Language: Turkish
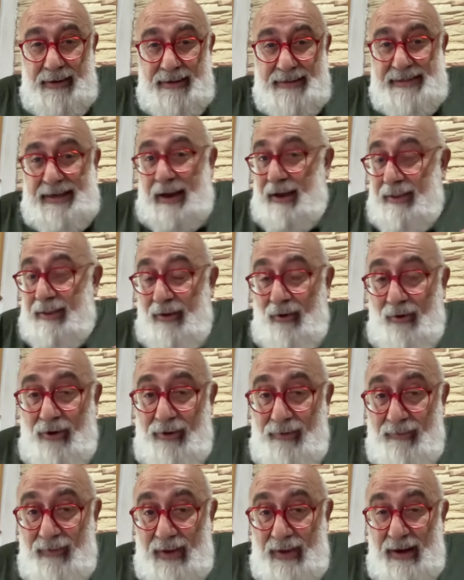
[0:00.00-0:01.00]
sahte oy
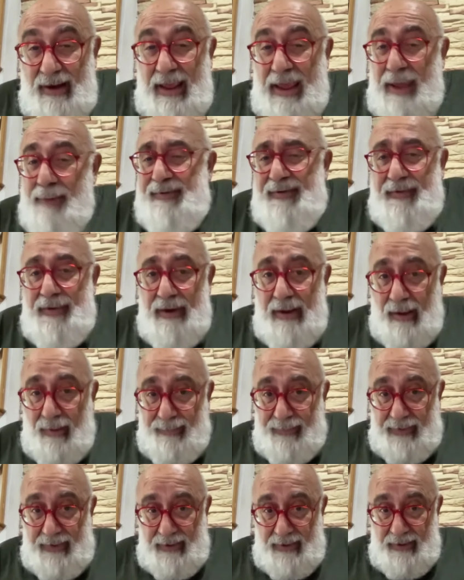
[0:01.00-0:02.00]
verir, hepsini
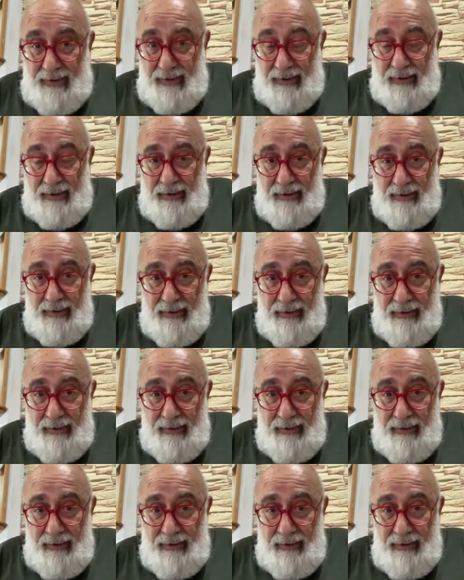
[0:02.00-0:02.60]
yaptırır.